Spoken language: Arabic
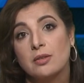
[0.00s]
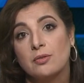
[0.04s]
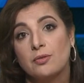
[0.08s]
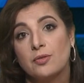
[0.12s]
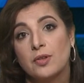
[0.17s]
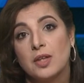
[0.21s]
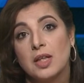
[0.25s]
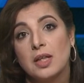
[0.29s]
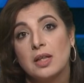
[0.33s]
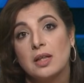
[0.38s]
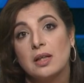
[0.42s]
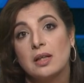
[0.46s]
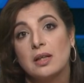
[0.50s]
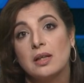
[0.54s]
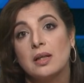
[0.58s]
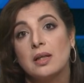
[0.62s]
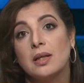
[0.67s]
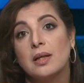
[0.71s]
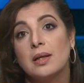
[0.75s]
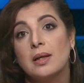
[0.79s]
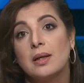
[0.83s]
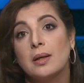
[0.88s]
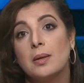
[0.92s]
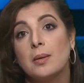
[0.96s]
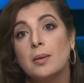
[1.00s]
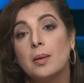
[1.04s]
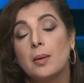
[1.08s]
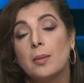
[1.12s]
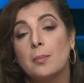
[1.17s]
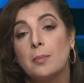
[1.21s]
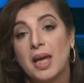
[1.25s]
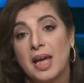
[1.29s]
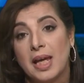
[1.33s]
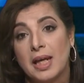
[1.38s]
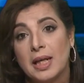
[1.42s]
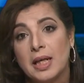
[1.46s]
في آه،
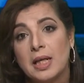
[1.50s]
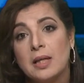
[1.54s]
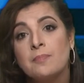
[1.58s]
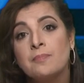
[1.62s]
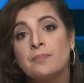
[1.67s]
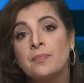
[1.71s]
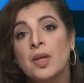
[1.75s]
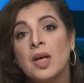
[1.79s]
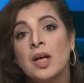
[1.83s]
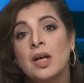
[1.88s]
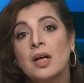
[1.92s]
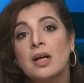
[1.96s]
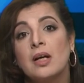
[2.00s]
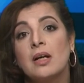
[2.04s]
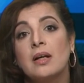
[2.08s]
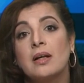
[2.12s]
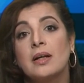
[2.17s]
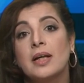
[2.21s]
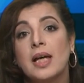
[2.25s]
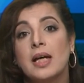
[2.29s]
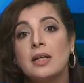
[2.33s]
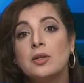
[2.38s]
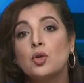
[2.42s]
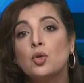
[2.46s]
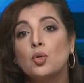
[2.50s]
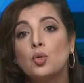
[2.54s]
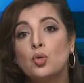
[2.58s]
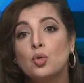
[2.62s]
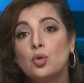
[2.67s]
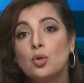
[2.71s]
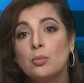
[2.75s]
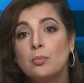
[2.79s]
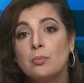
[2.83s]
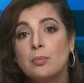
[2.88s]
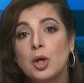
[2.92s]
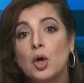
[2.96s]
مالي آه، كان
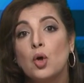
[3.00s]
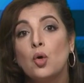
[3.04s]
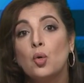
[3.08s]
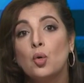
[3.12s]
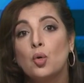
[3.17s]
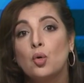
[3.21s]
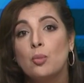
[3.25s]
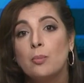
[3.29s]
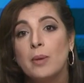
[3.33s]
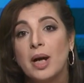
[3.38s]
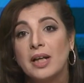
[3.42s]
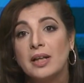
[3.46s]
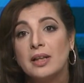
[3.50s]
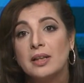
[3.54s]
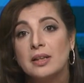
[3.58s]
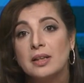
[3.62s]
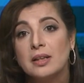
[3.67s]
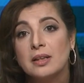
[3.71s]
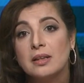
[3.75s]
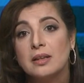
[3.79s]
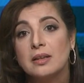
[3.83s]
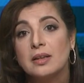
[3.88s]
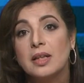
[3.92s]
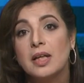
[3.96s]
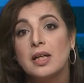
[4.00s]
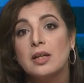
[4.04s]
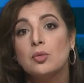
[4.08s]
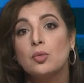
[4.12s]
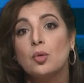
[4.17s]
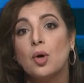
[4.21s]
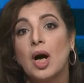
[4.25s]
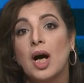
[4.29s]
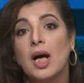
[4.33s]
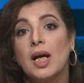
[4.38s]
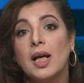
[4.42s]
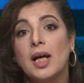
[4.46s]
هجوم هجومين
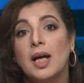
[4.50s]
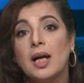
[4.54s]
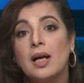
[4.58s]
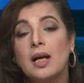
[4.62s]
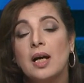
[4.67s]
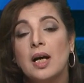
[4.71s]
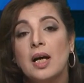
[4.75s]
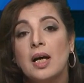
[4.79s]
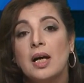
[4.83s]
كانوا على